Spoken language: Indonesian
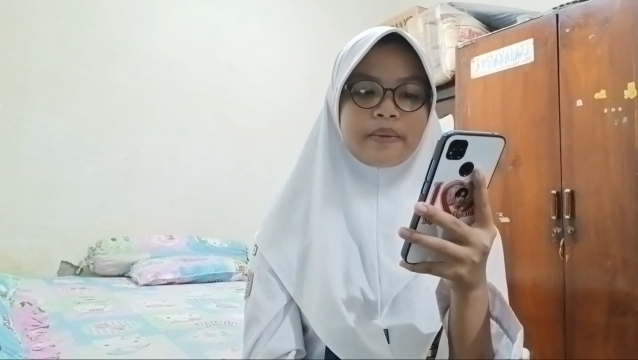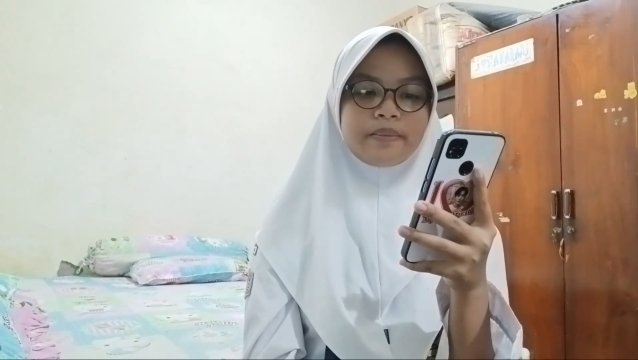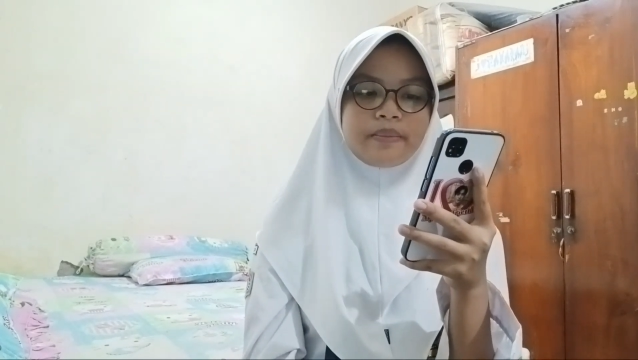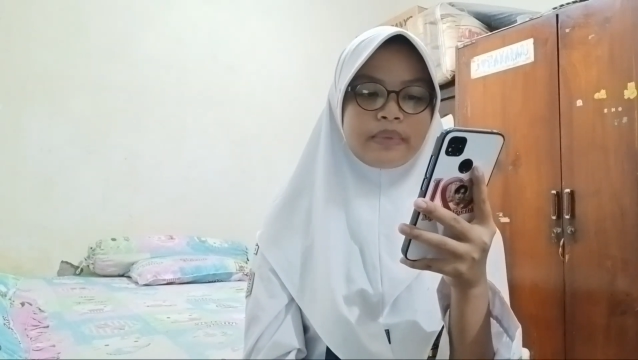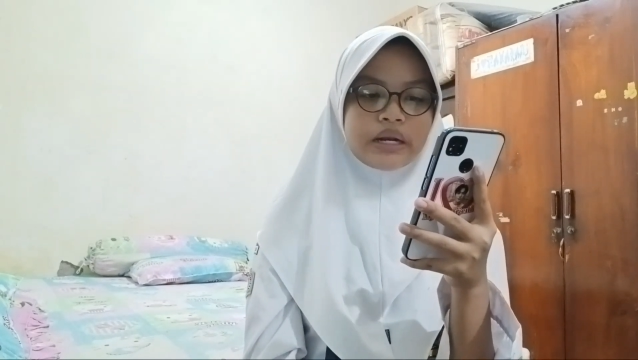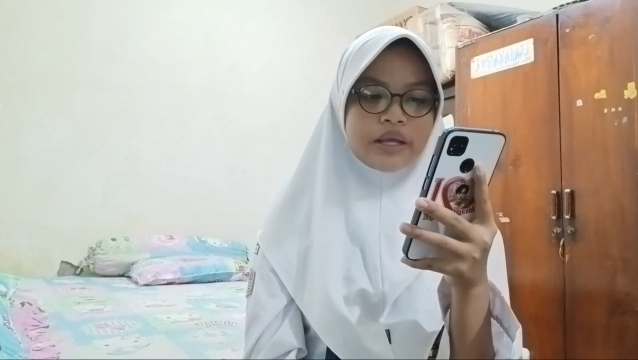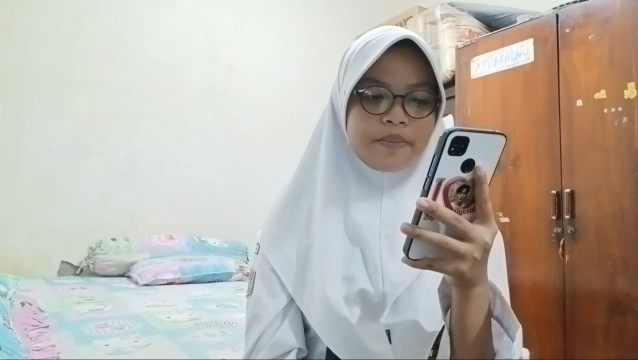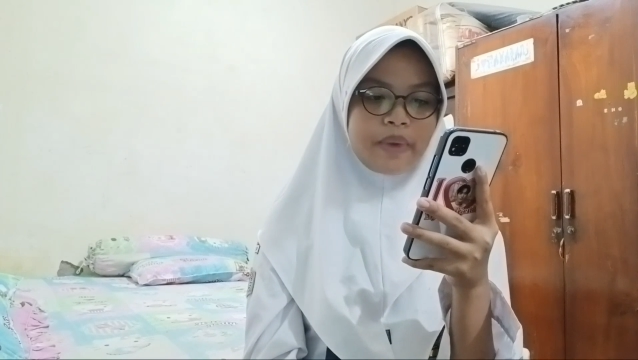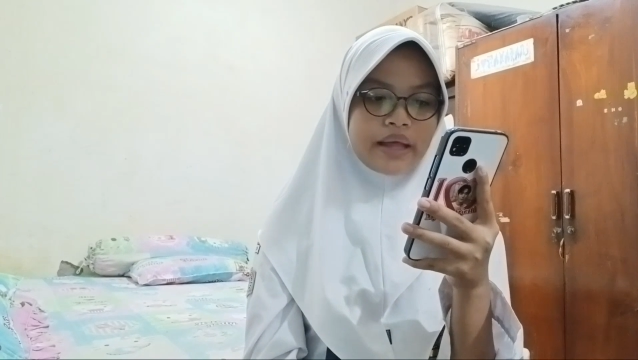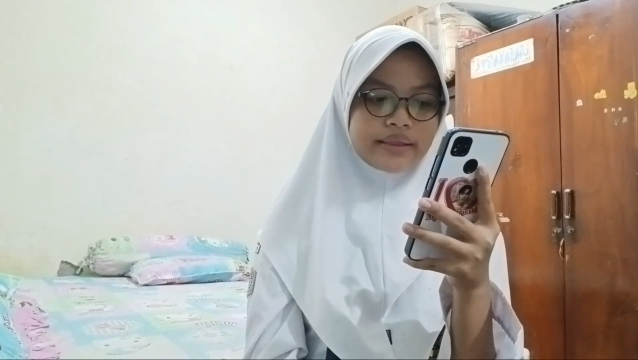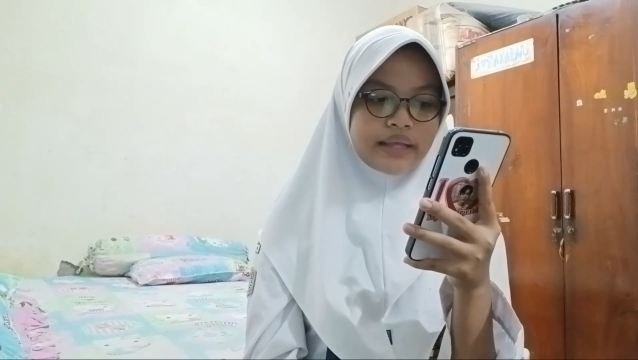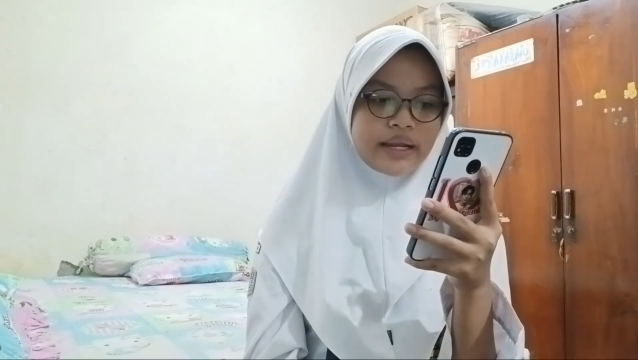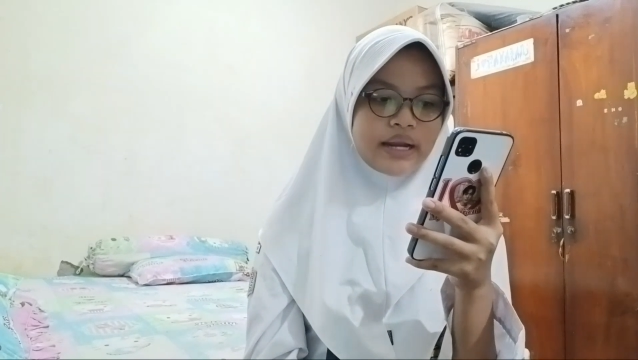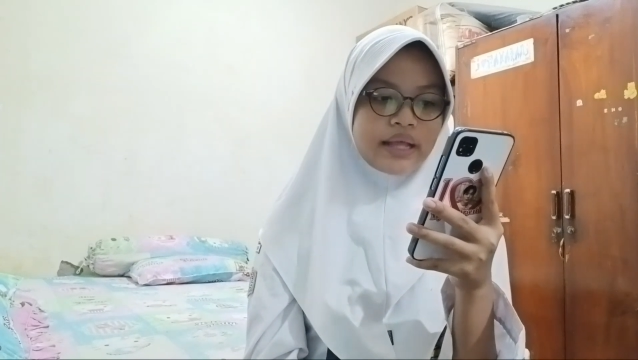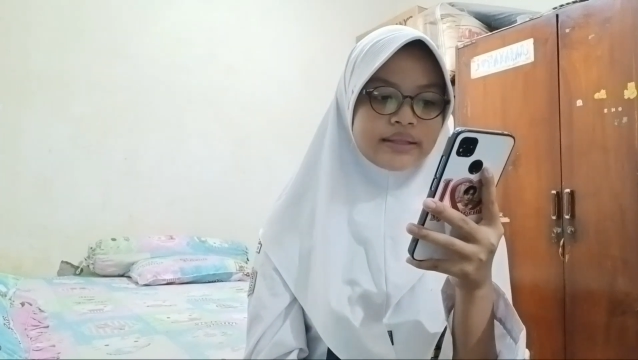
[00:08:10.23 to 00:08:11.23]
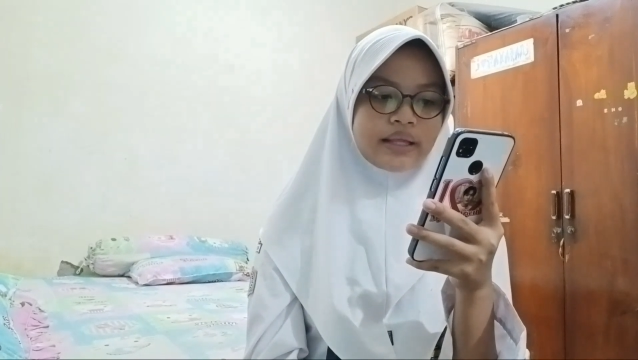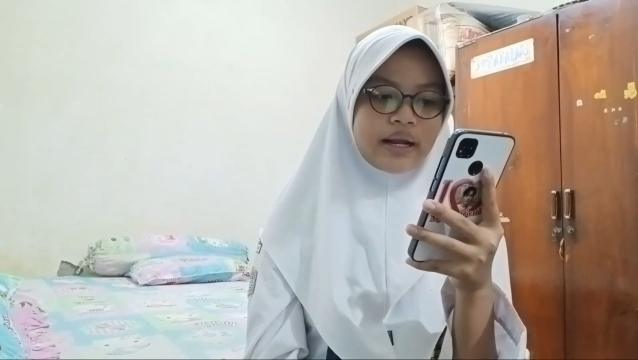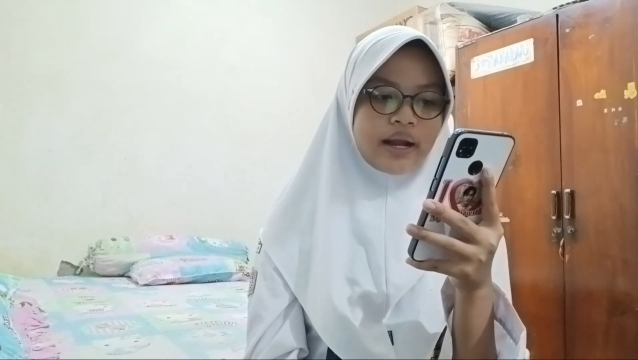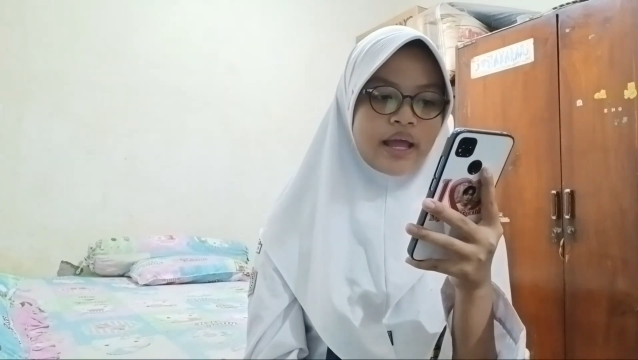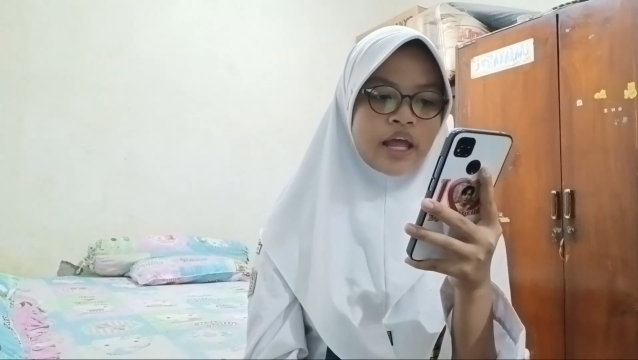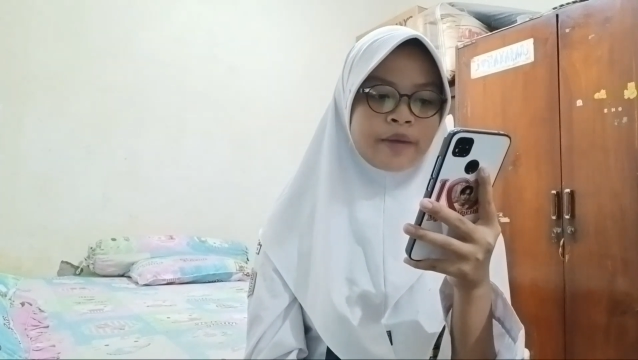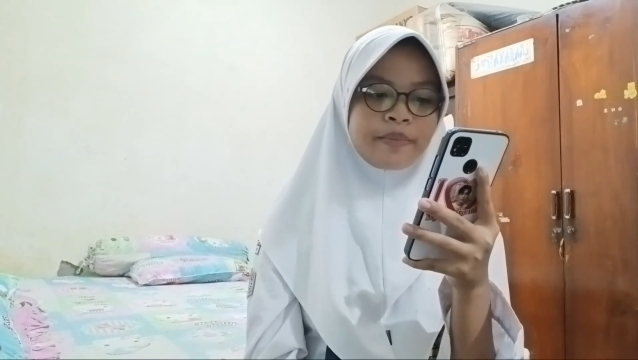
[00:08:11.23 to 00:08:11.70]
melibatkan
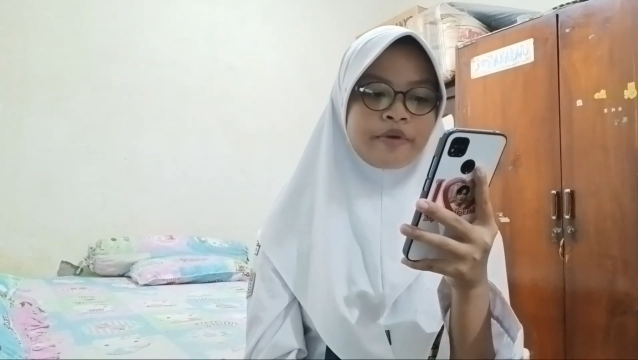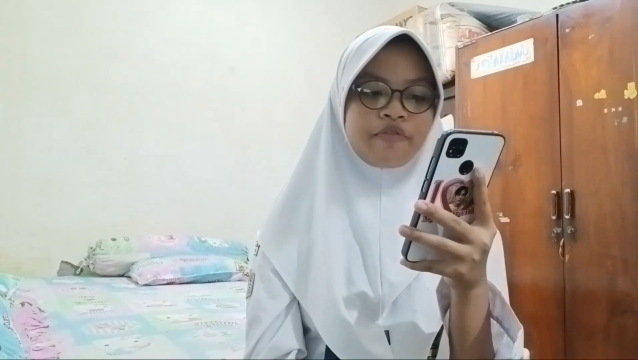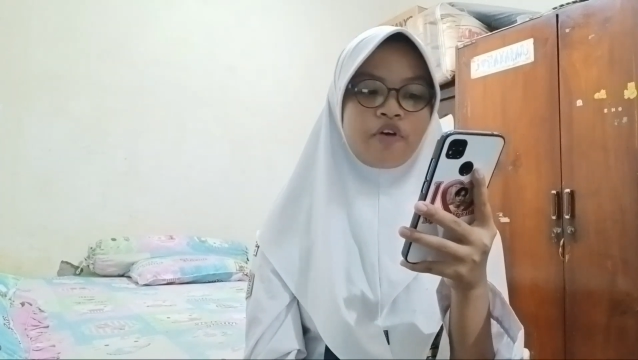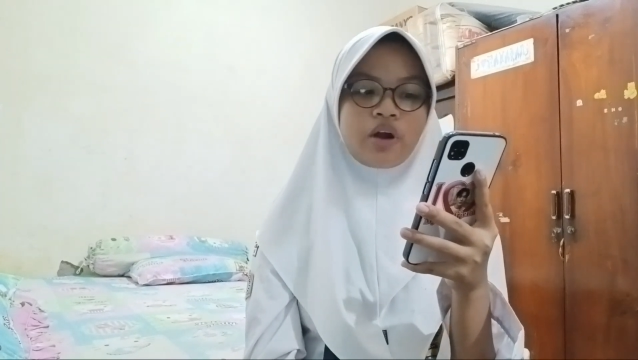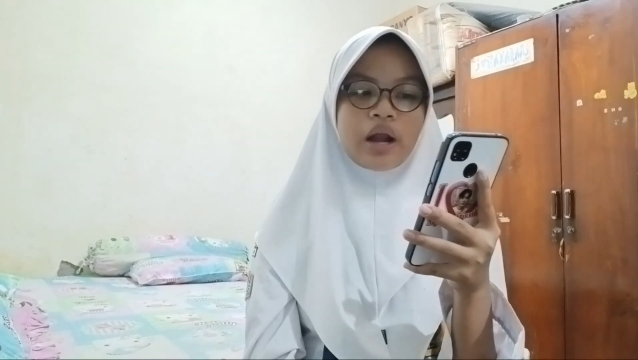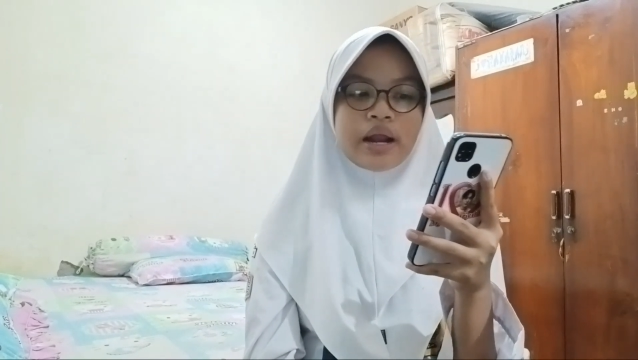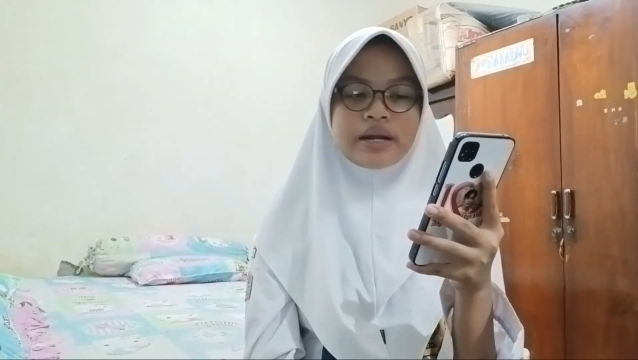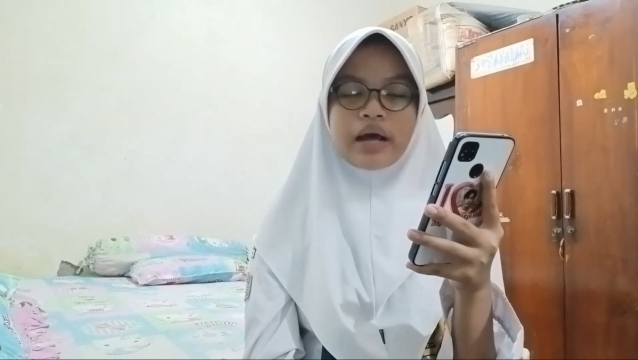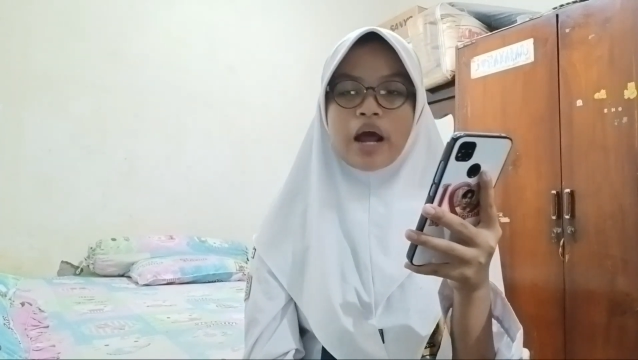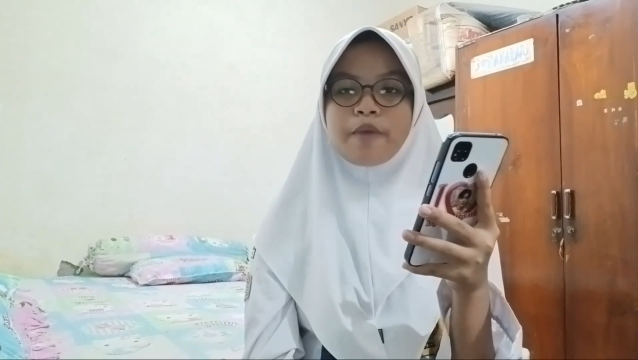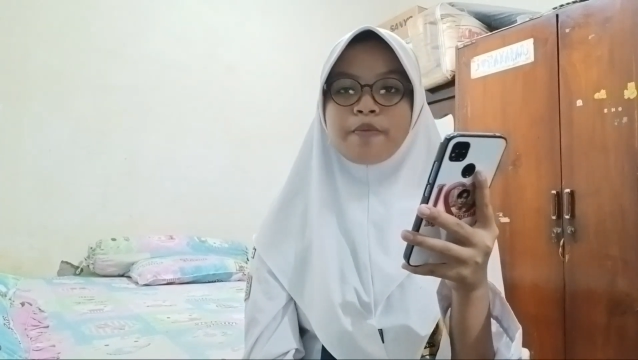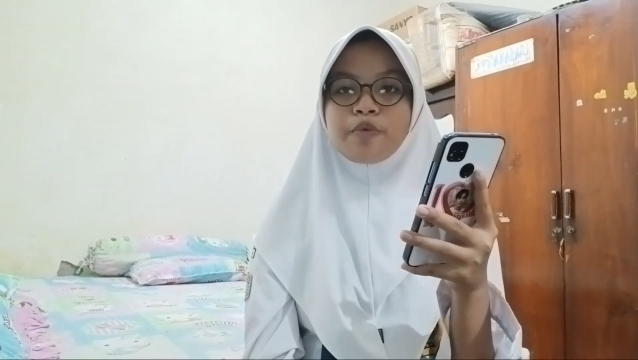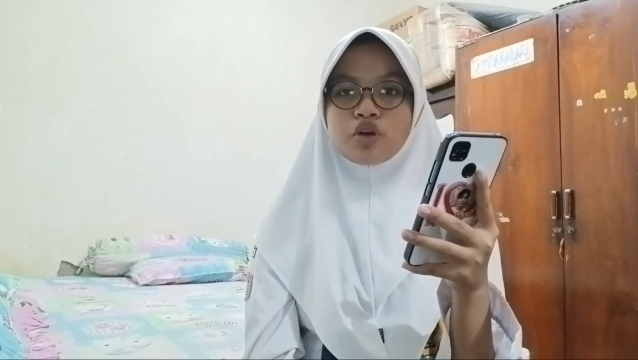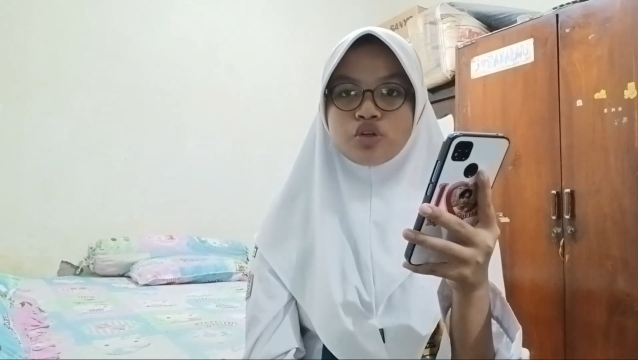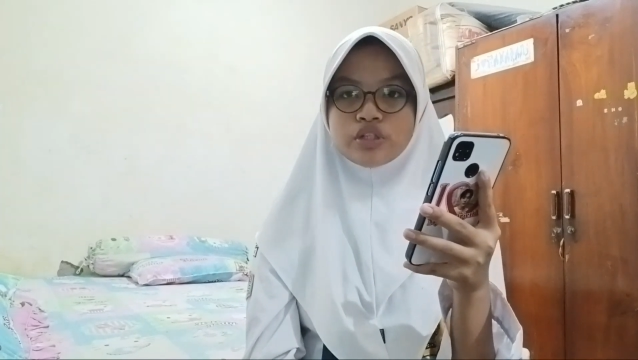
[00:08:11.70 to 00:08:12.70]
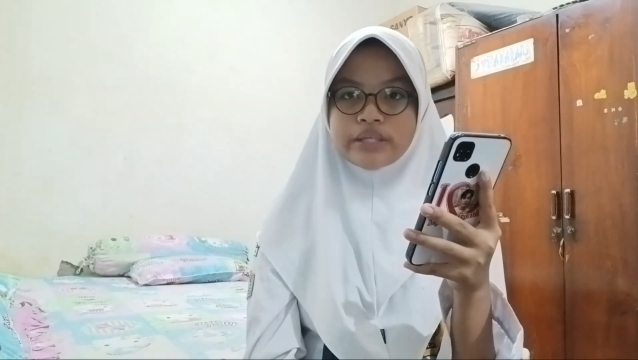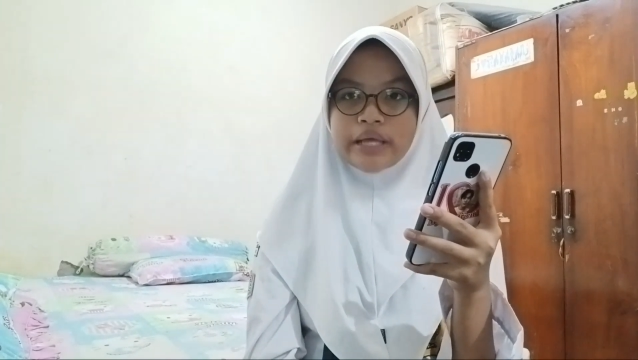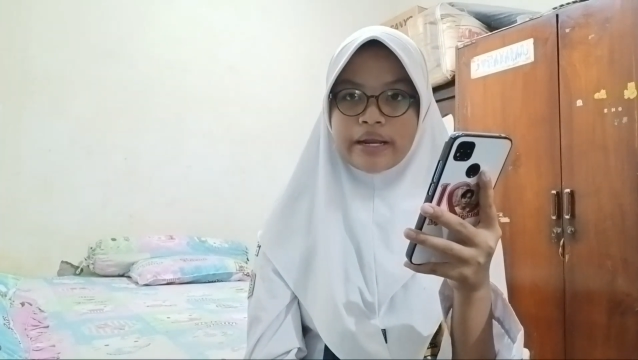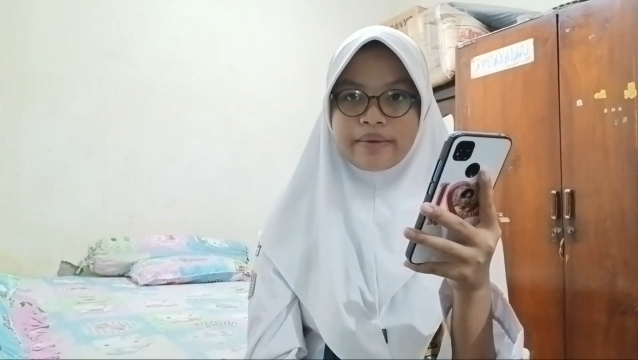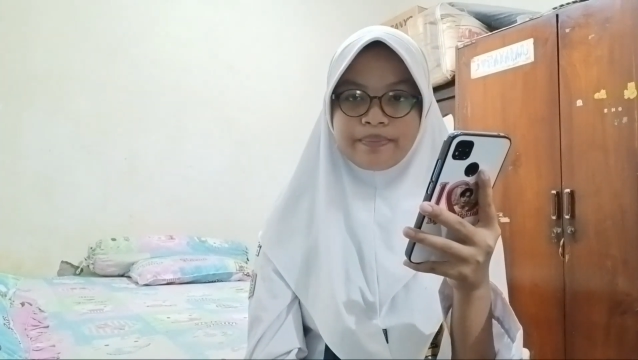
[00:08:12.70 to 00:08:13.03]
antara herbivora dengan produsen.